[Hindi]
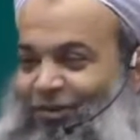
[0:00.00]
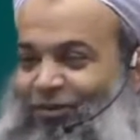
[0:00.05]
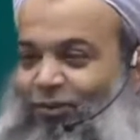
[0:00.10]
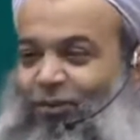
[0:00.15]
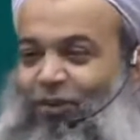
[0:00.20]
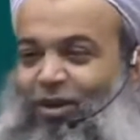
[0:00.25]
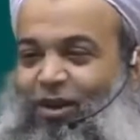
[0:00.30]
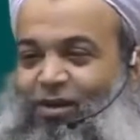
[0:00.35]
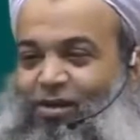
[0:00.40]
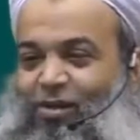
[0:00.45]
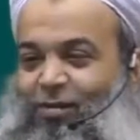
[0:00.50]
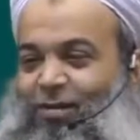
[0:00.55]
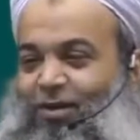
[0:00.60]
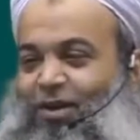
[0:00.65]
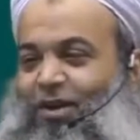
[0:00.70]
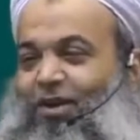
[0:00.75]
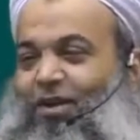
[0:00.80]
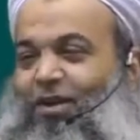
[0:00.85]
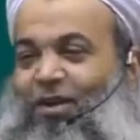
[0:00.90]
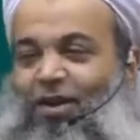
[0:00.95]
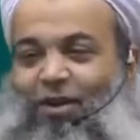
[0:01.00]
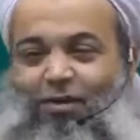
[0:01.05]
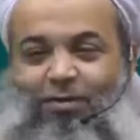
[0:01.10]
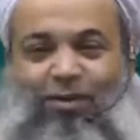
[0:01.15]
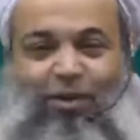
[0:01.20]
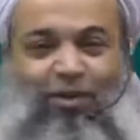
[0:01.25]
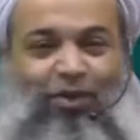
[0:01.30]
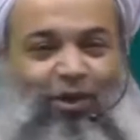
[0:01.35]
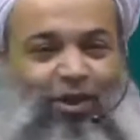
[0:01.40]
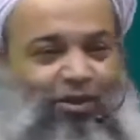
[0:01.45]
इसको कैसे पता लगेगा
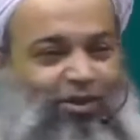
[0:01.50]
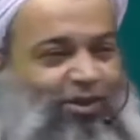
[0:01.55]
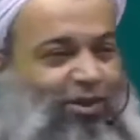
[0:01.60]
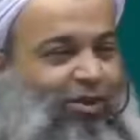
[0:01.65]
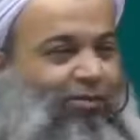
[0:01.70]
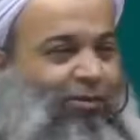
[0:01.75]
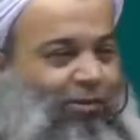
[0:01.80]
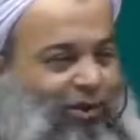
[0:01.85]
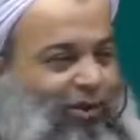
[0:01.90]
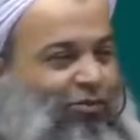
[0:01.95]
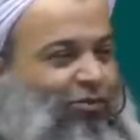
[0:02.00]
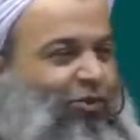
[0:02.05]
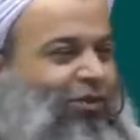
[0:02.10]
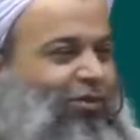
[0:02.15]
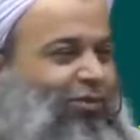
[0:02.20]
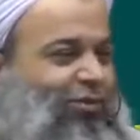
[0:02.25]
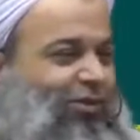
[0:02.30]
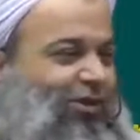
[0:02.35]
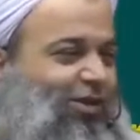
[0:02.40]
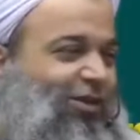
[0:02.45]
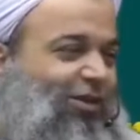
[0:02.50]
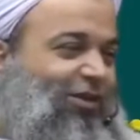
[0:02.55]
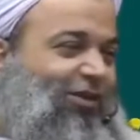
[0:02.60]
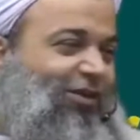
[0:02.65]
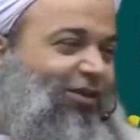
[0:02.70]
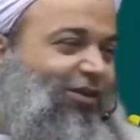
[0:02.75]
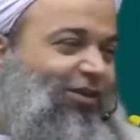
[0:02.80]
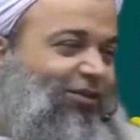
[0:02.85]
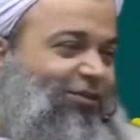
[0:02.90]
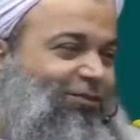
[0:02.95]
मेरी ख्वाहिश क्या बताऊंगा तो पता
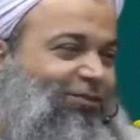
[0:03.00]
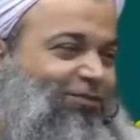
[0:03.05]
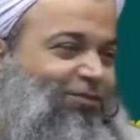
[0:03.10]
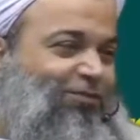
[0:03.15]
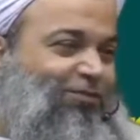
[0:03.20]
लगेगा ना